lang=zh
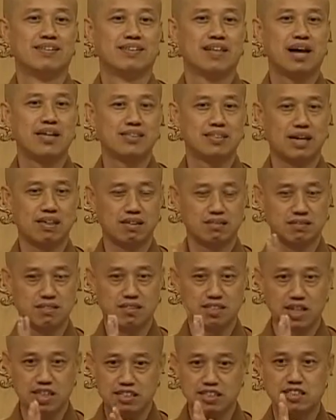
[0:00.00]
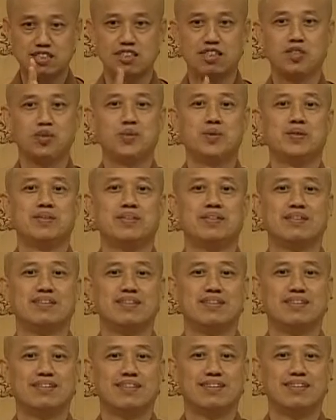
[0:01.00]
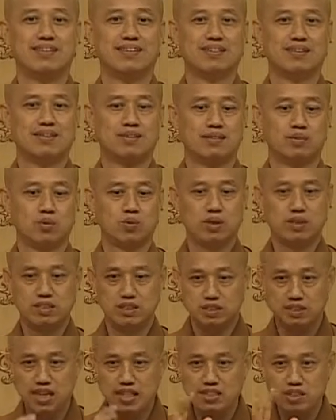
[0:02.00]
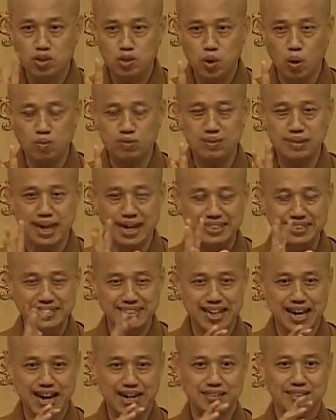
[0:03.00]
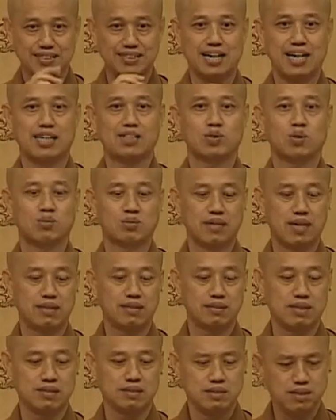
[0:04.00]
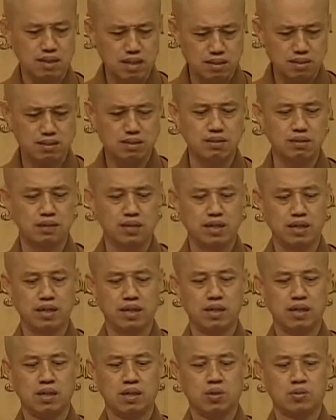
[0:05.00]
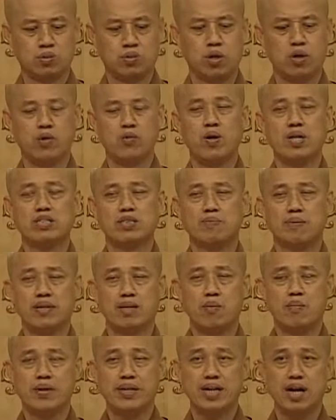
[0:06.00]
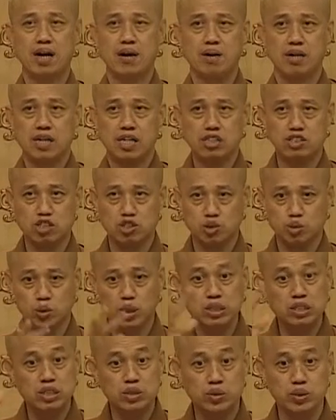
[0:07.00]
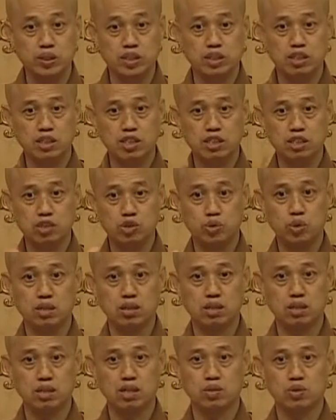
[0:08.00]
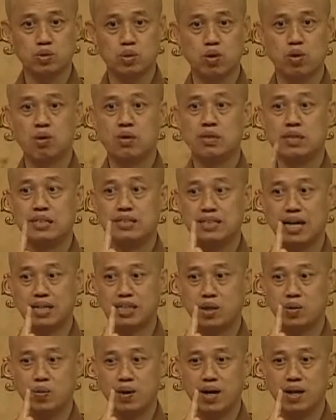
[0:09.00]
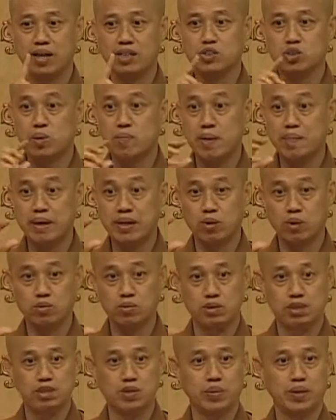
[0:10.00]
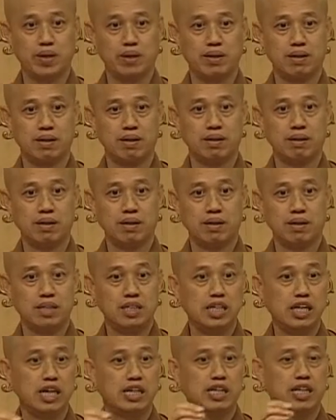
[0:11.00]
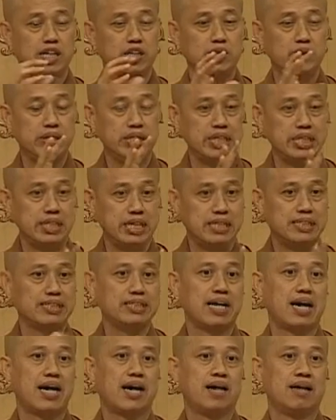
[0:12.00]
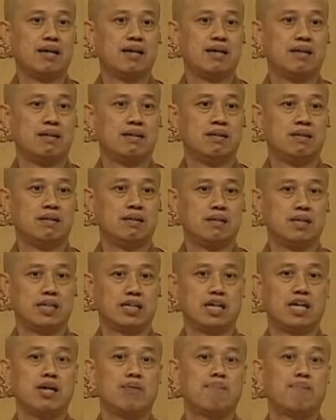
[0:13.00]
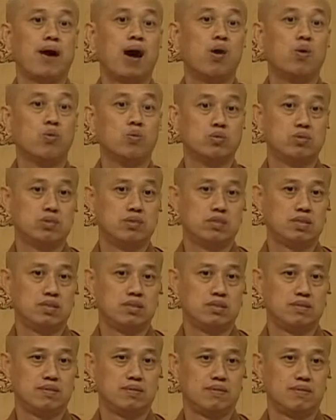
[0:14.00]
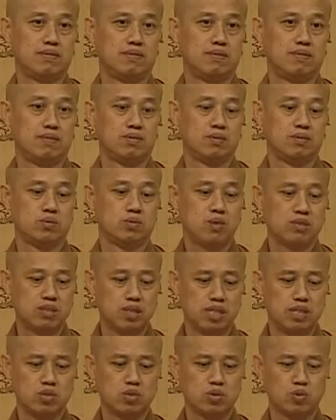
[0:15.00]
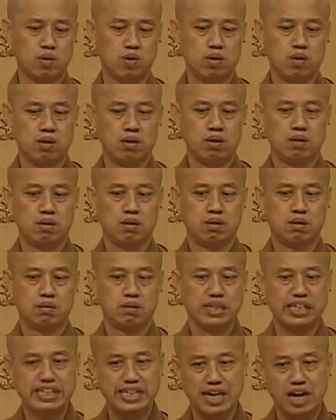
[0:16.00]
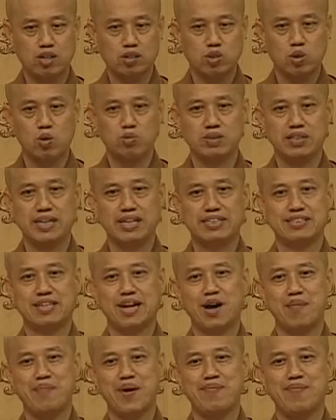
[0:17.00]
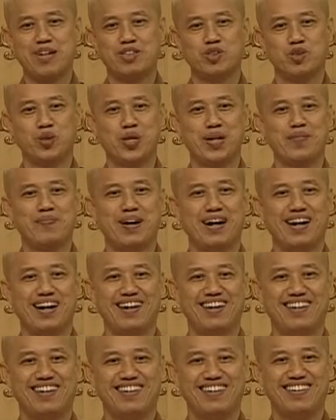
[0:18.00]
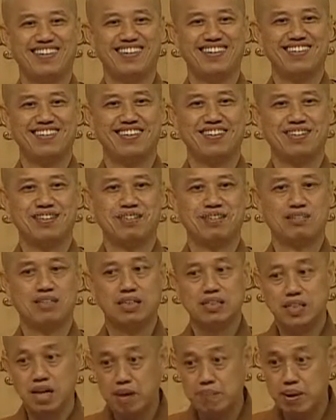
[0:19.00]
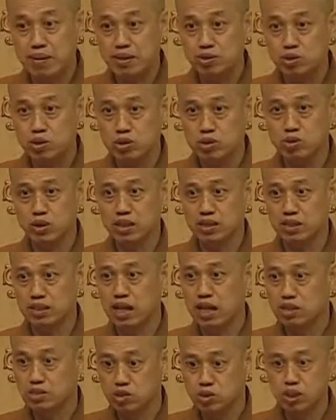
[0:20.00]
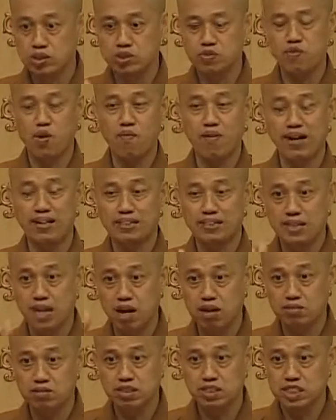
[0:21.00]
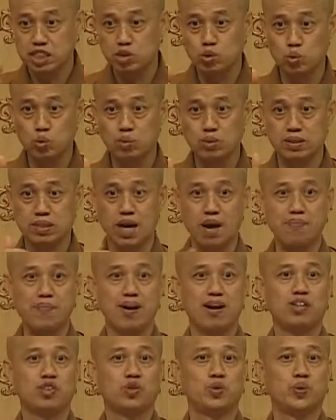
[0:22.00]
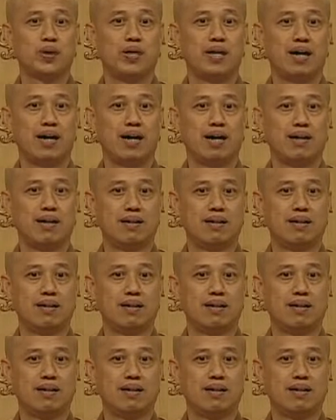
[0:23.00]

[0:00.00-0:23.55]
他讲的是诚实语，所以真中带假，假中带真，这个是呢。所以为什么我们要一直熏习？一直熏习的时候，你讲的话呢，就慢慢有智慧了。你也可以利益人家，也可以保护自己。所以这里就说，你一定要受戒，你才有办法学嘛。你一定要慢慢去学，才学习佛法，你才要进入，你才有办法学呀。